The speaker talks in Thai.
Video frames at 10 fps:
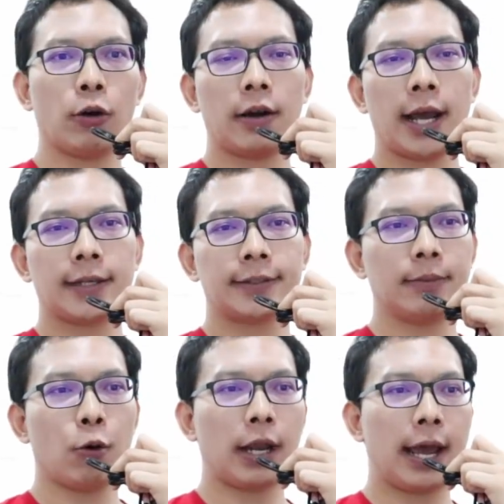โมงแล้วนะฮะ
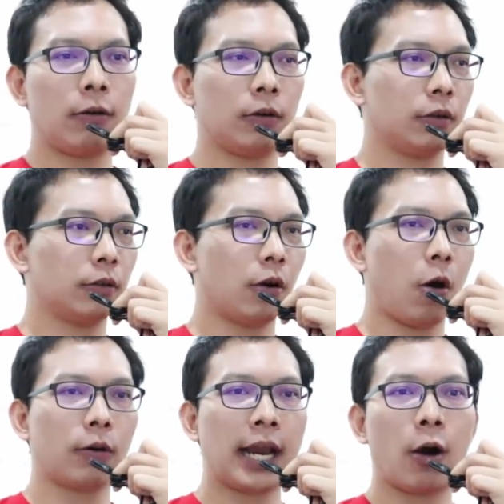4 โมงแล้ว
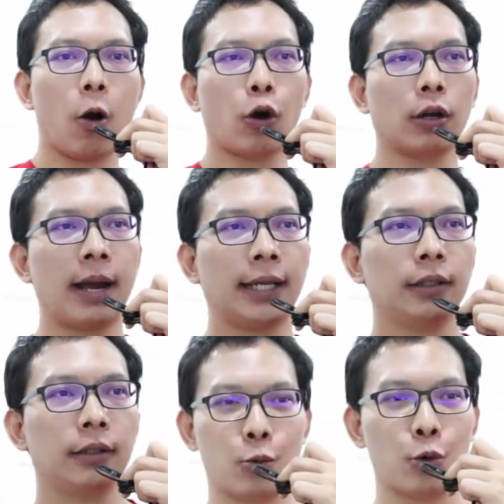ออกได้ออกก่อนไหม
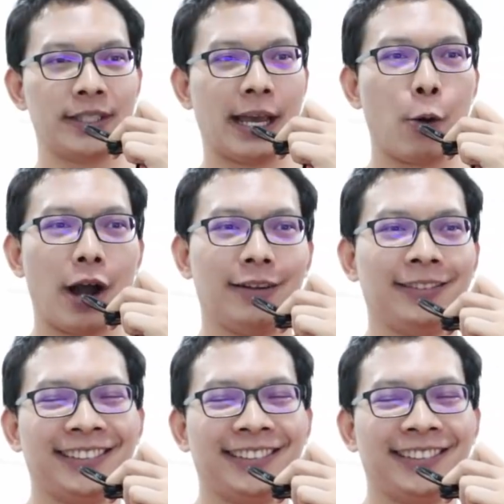กูเสียวอ่ะ